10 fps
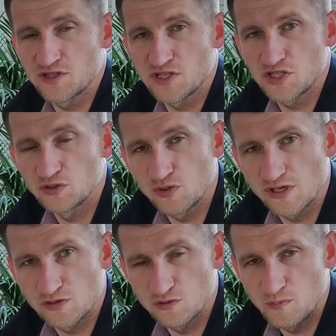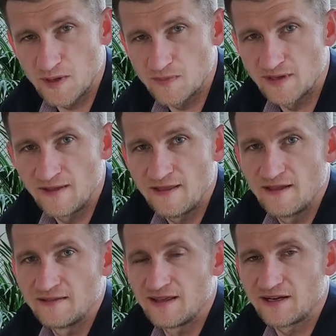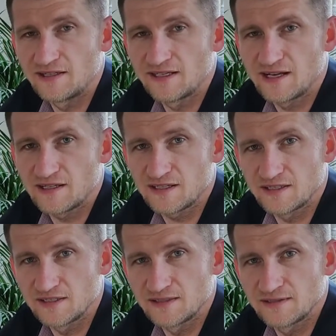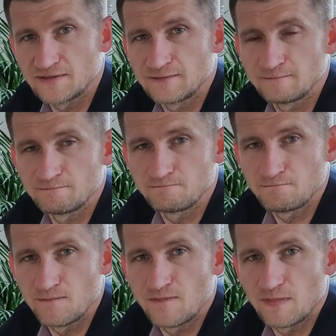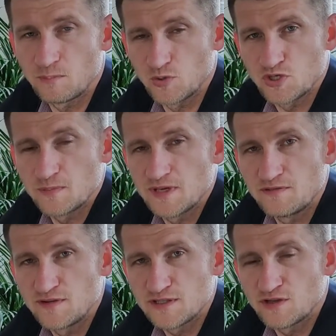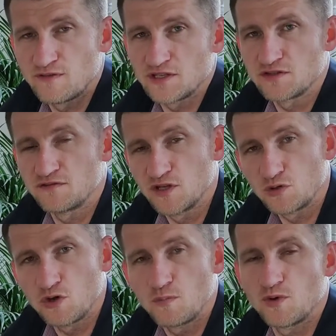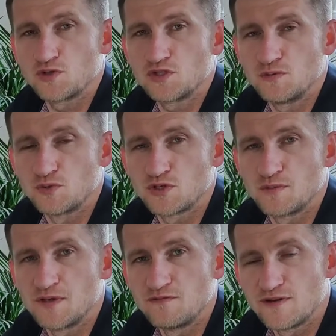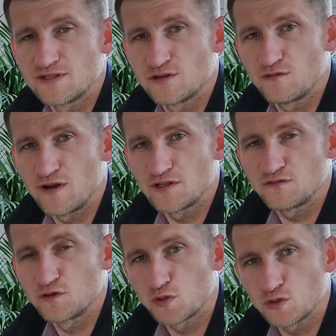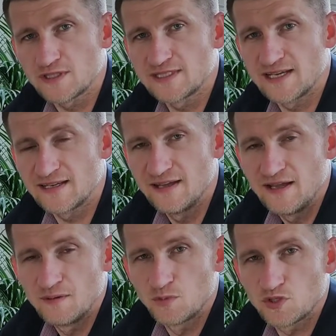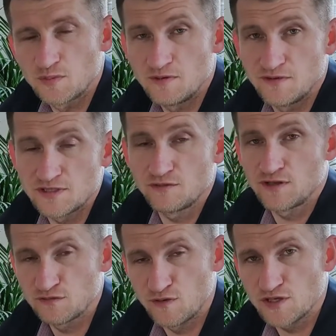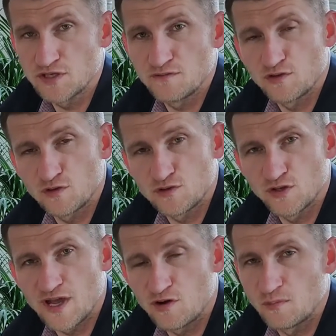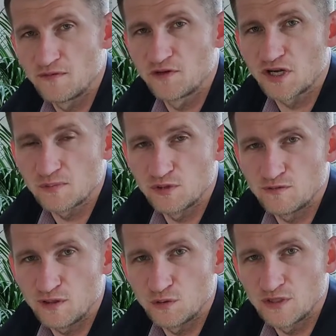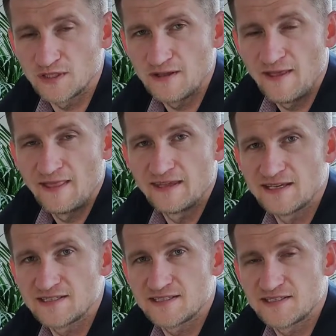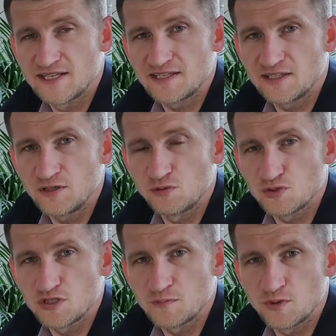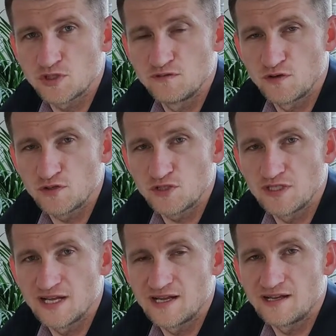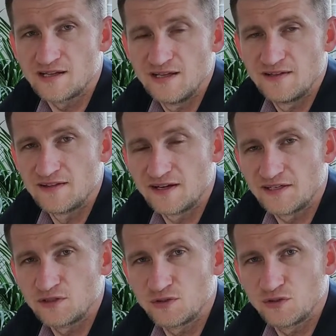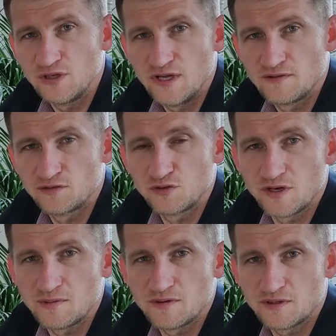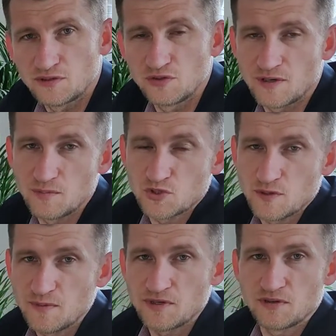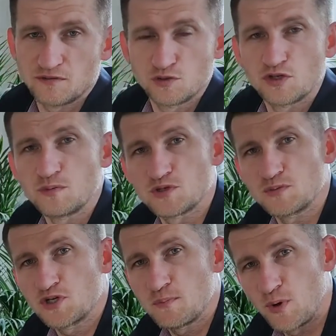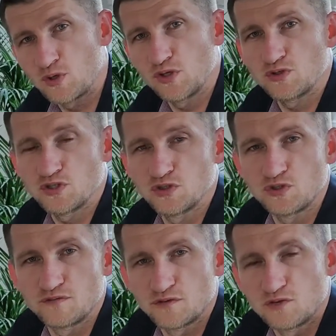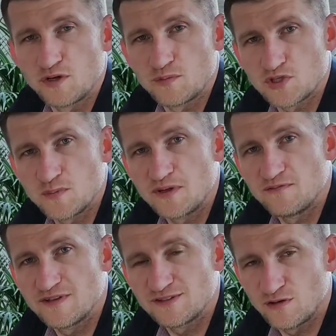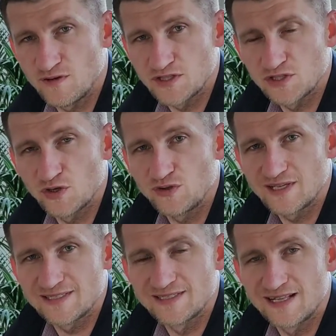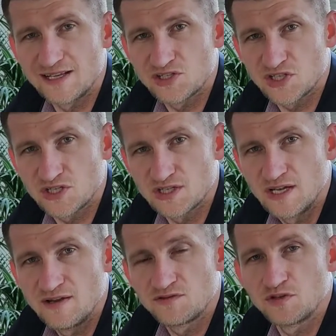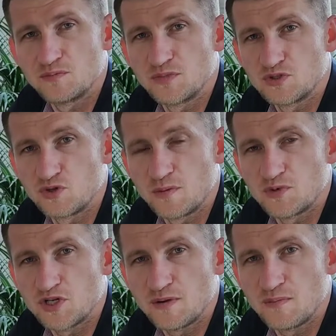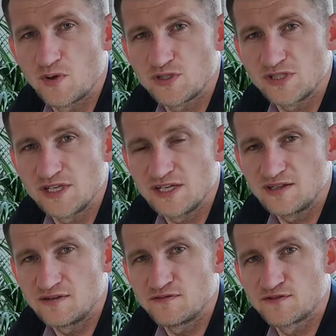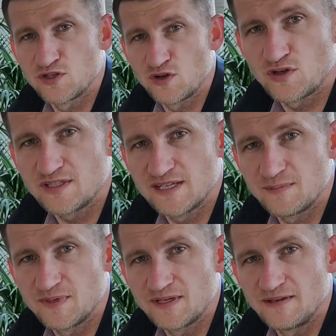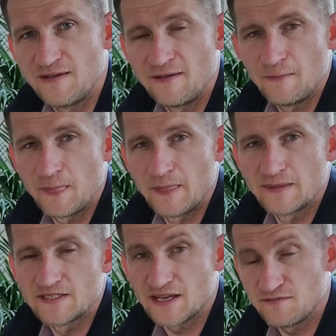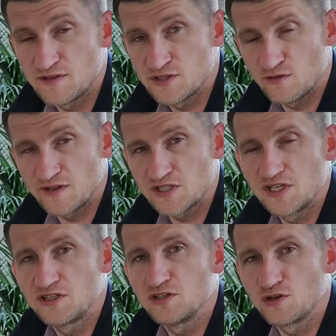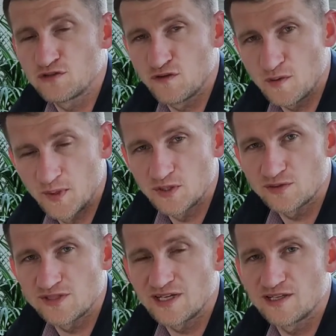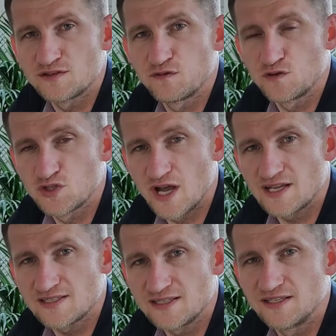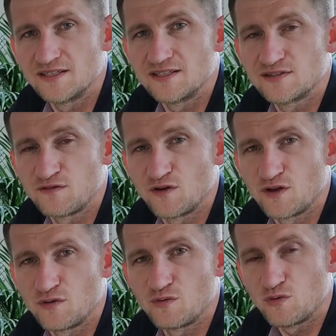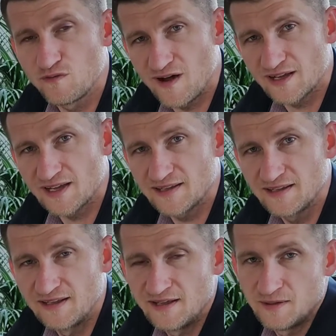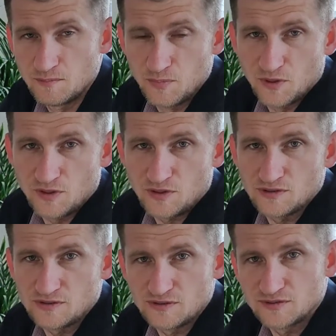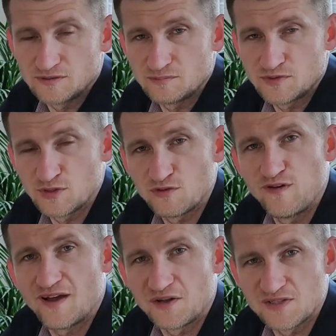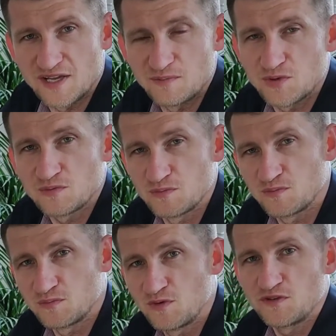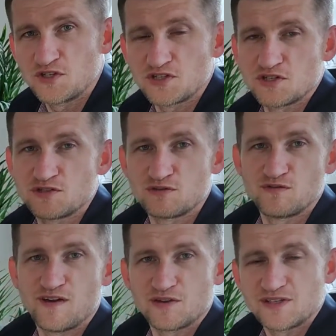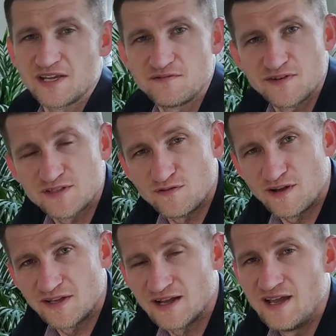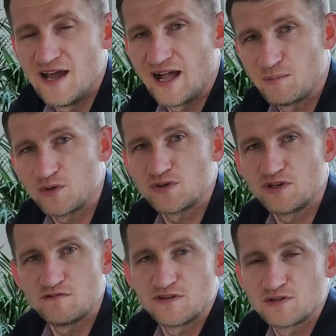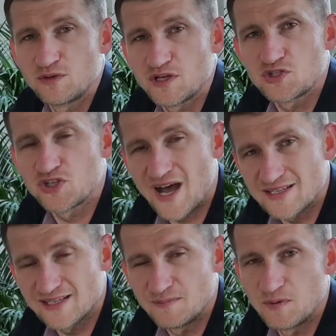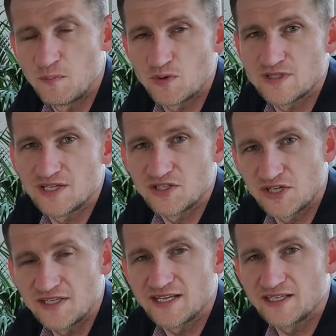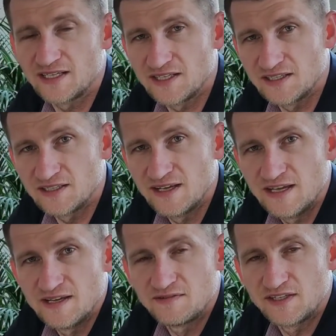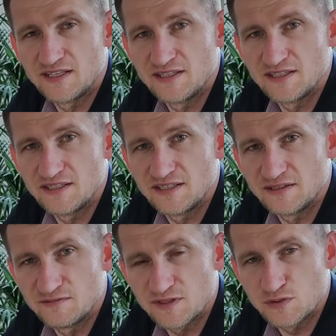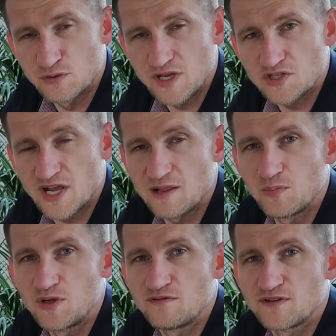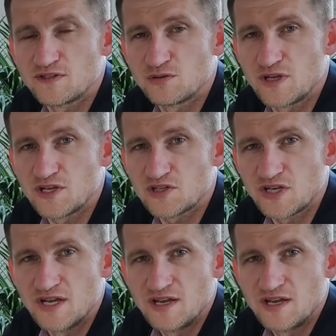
w rzeczy, które rozumiemy. Na rynkach e, Możemy inwestować w nieruchomości, możemy inwestować w kruszce, możemy inwestować właśnie w to, co ja robię, w kryptowaluty. Jest setki różnych możliwości na, na rynku, w, które, które możemy, w których możemy się podjąć i w które możemy inwestować. To od nas zależy, w czym czujemy się mocni i w co chcemy mm, zainwestować nie tylko swoje pieniądze, ale swój czas i swoją uwagę, bo są dwa rodzaje. Mówi się, że są dwa rodzaje inwestowania. Albo inwestujesz czas, aby poznać rynek i wtedy inwestujesz, albo inwestujesz e,